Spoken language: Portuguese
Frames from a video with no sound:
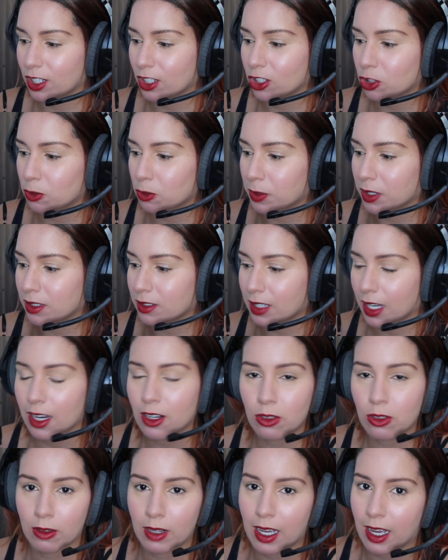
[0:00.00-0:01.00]

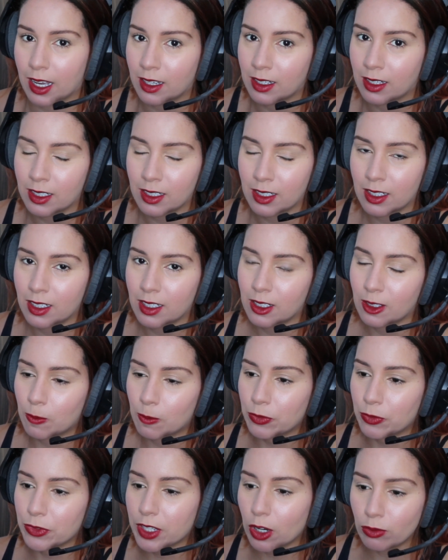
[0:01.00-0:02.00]
espetacular.
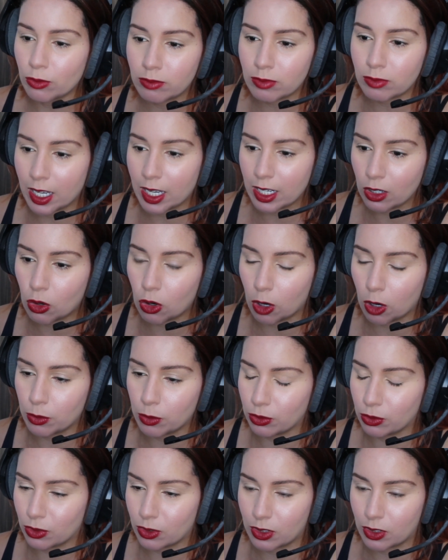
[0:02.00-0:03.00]
Não tem
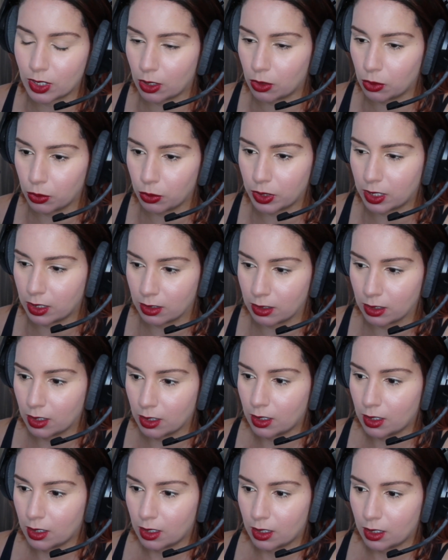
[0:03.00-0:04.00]
como ser ruim.
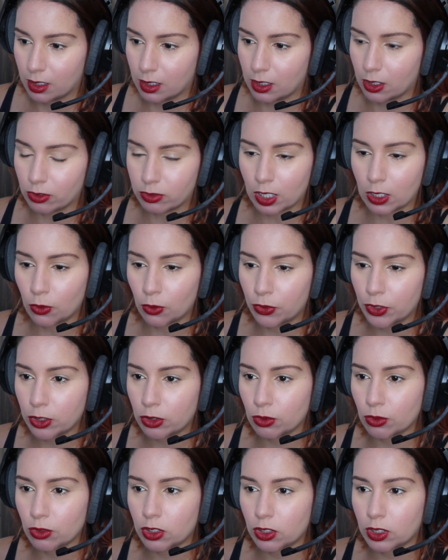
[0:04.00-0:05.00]
E eu tenho
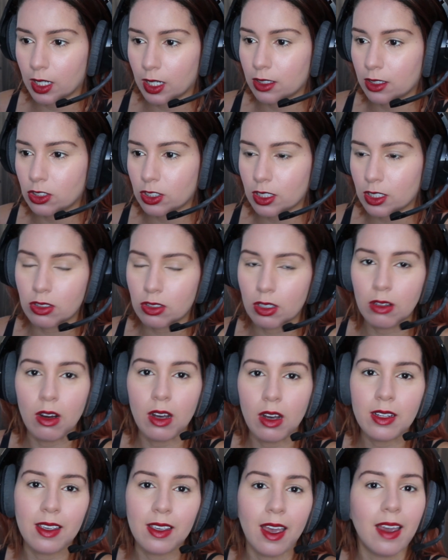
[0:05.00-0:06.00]
visto uns trailers que são
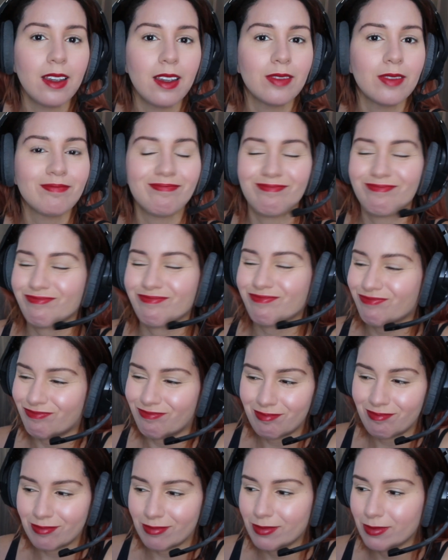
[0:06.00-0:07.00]
ok
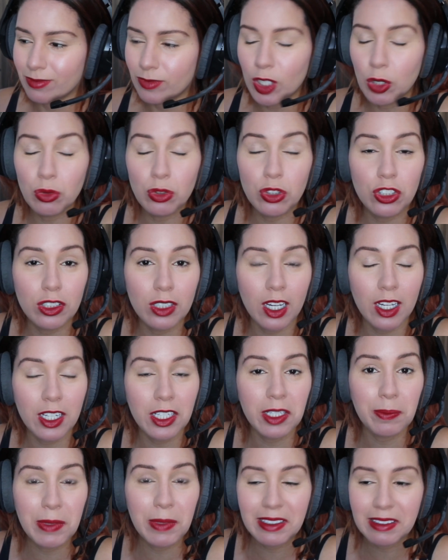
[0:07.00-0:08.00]
não te
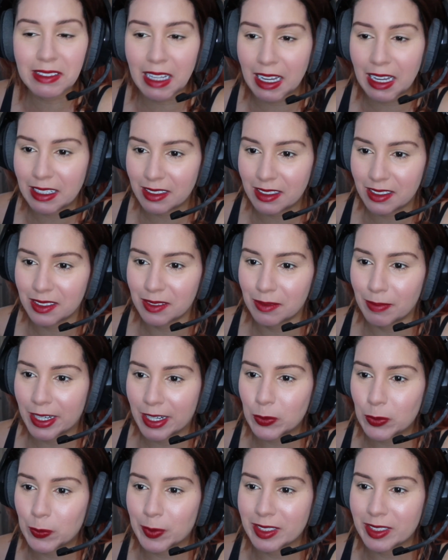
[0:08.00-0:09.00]
anime em nada,
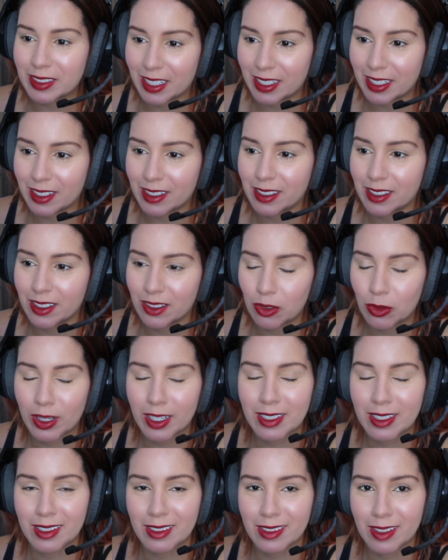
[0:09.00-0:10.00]
mas Pantera Negra
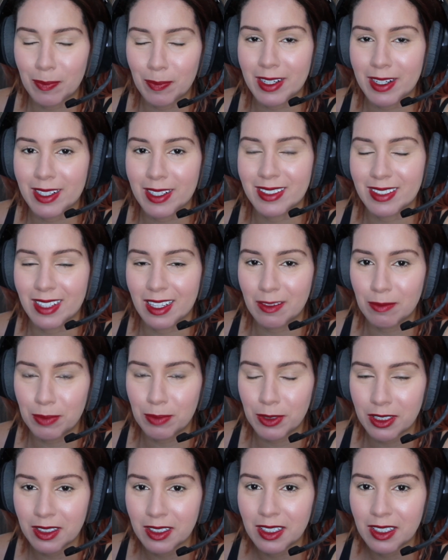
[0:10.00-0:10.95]
Wakanda para sempre